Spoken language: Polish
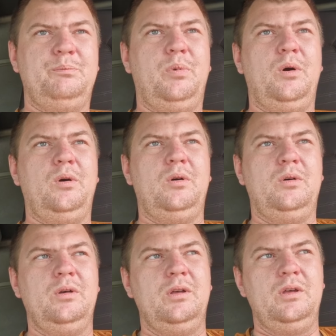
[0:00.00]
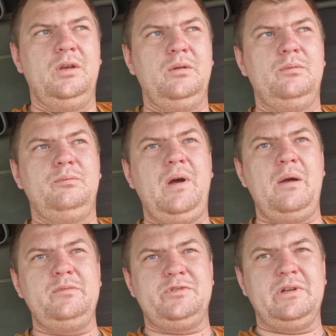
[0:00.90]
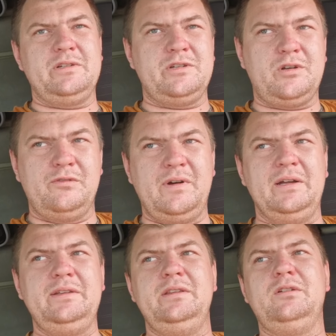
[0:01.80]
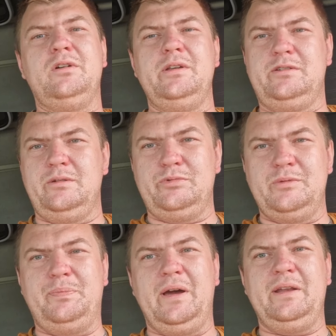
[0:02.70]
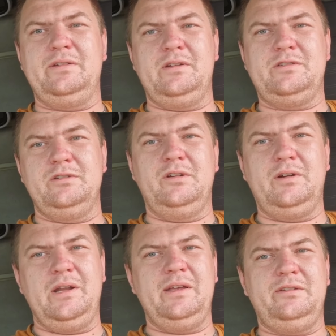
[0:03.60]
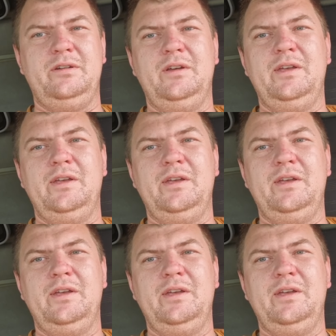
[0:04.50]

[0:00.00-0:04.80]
bo mam już naszykowany, tylko jeszcze muszę parę rzeczy dograć.